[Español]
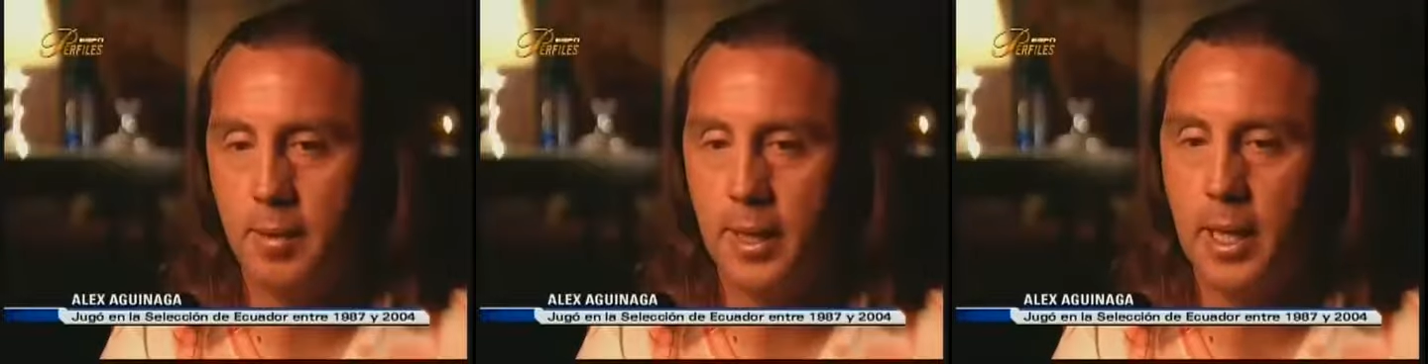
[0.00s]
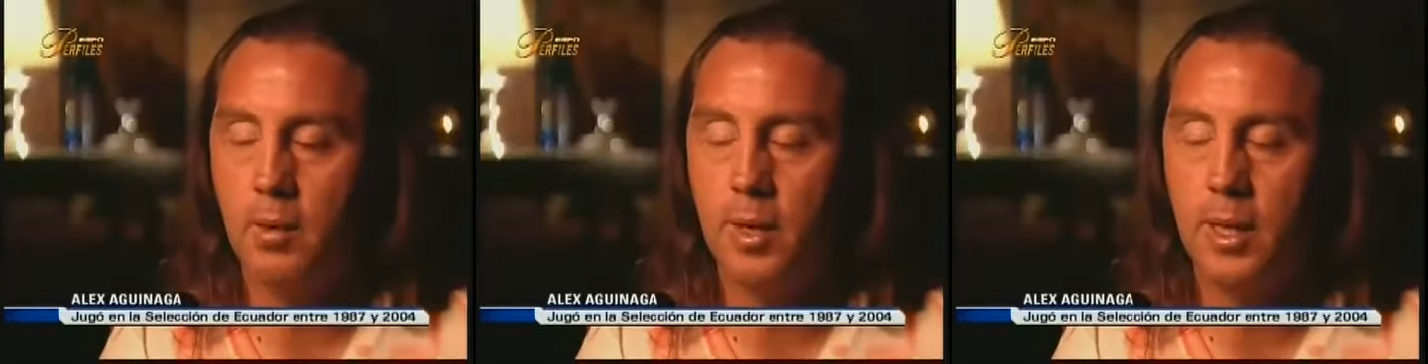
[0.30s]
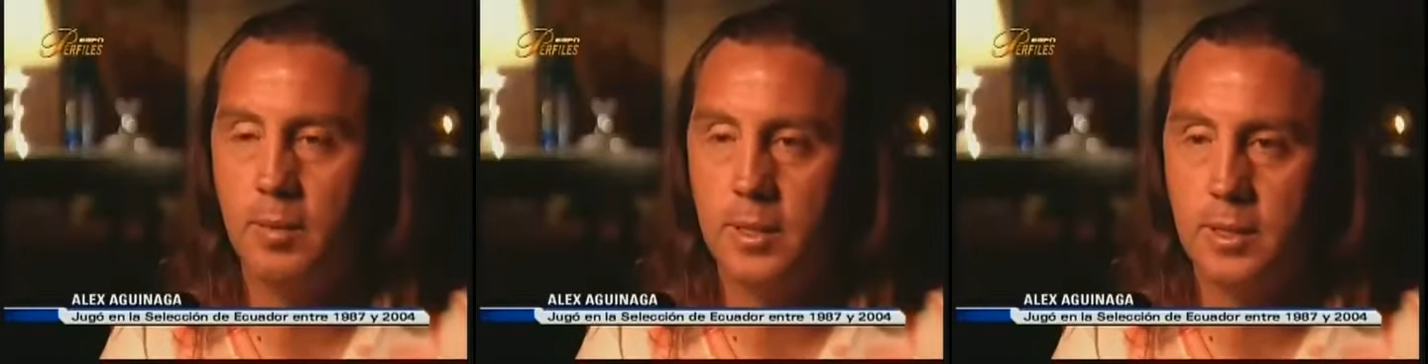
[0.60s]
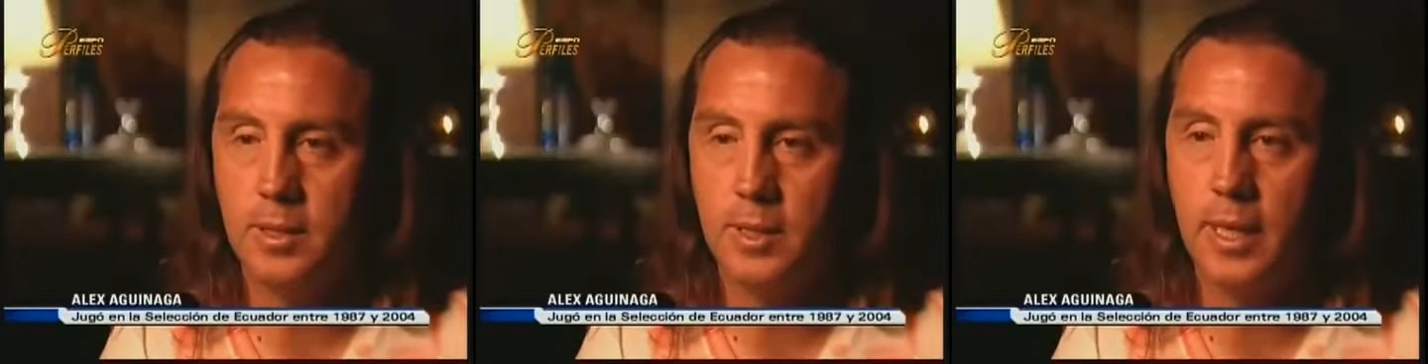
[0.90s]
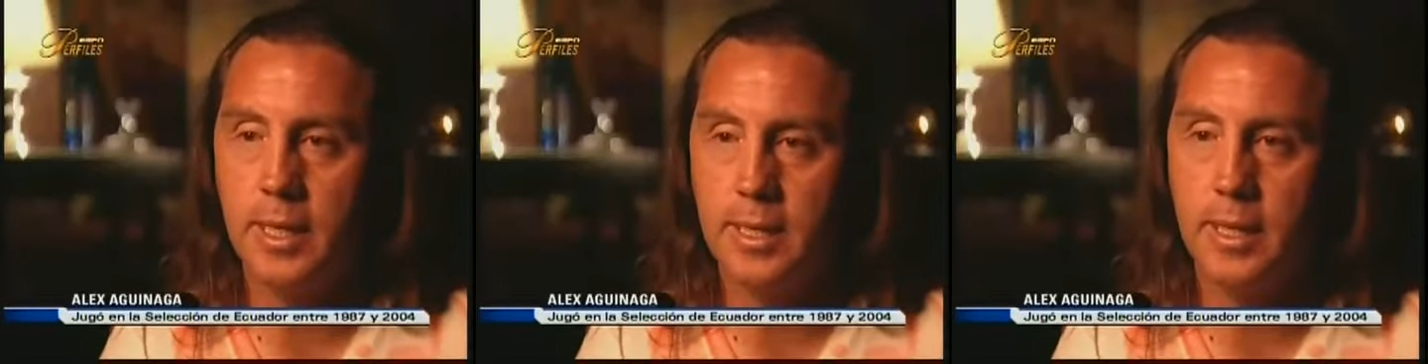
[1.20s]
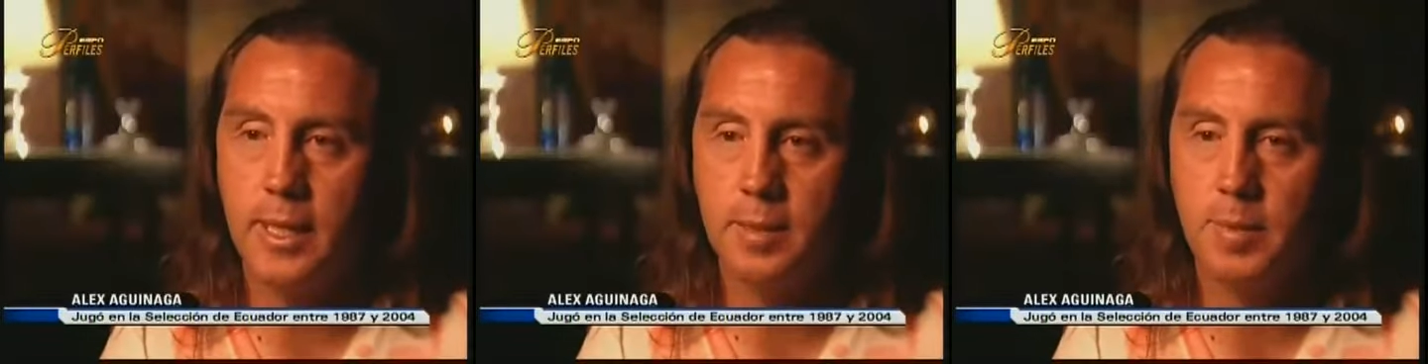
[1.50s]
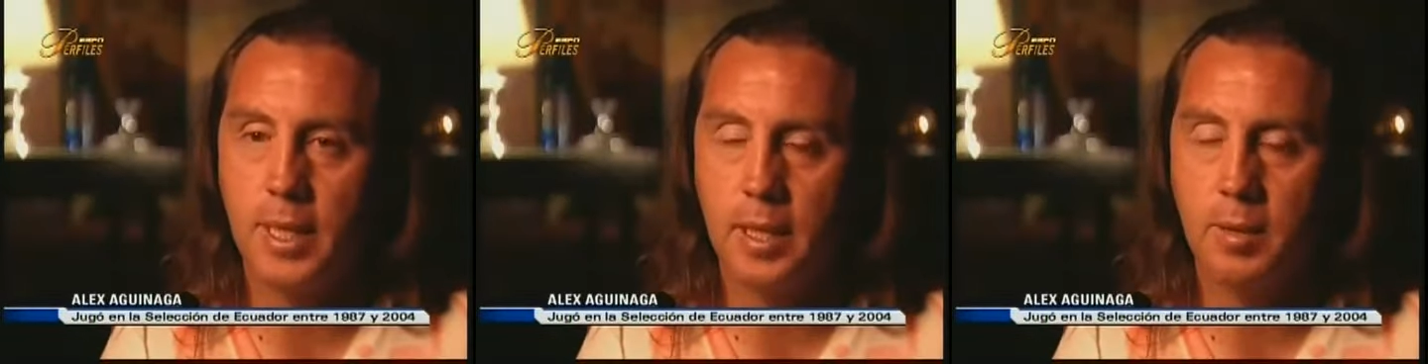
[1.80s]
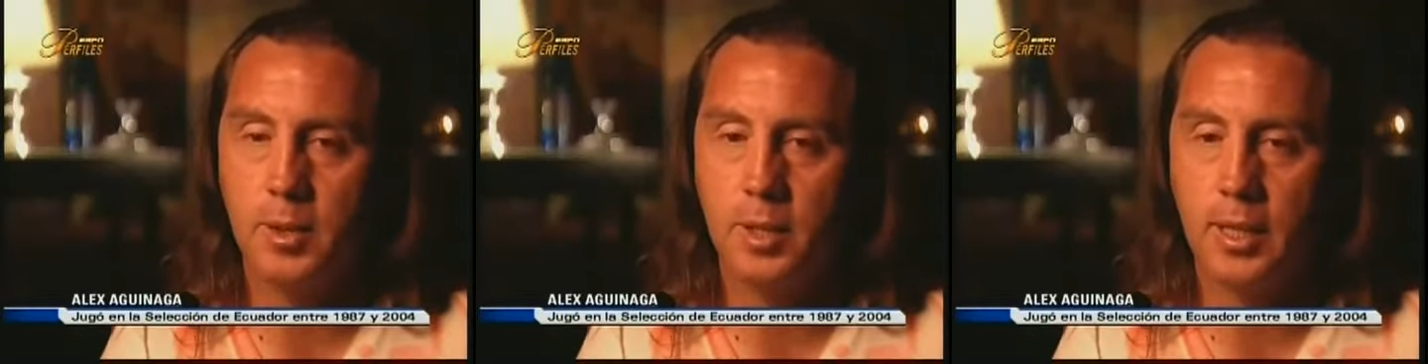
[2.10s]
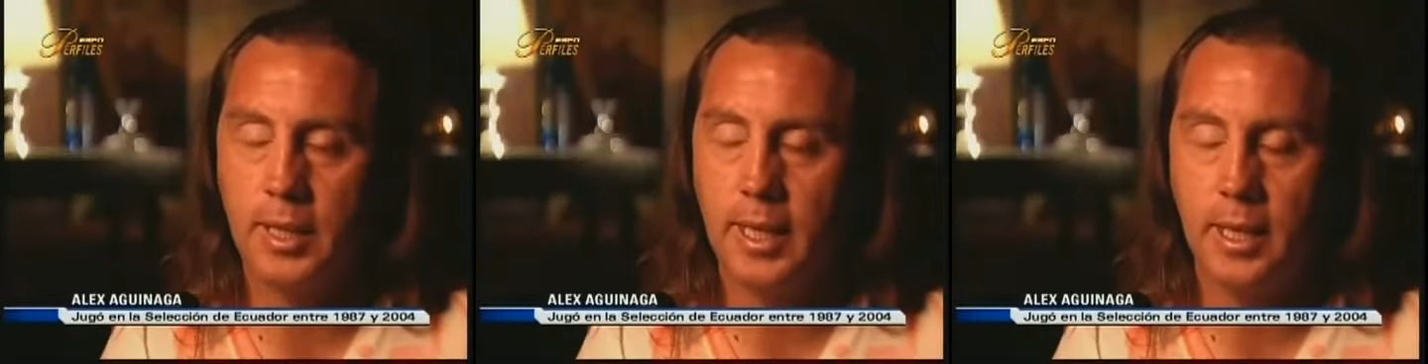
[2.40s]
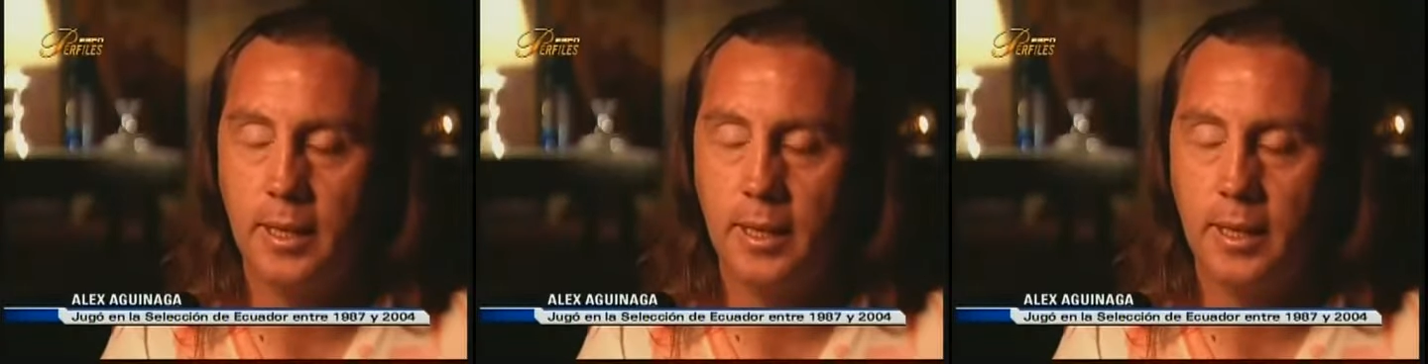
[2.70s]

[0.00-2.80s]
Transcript: en cada una de mis canilleras para que me protegiera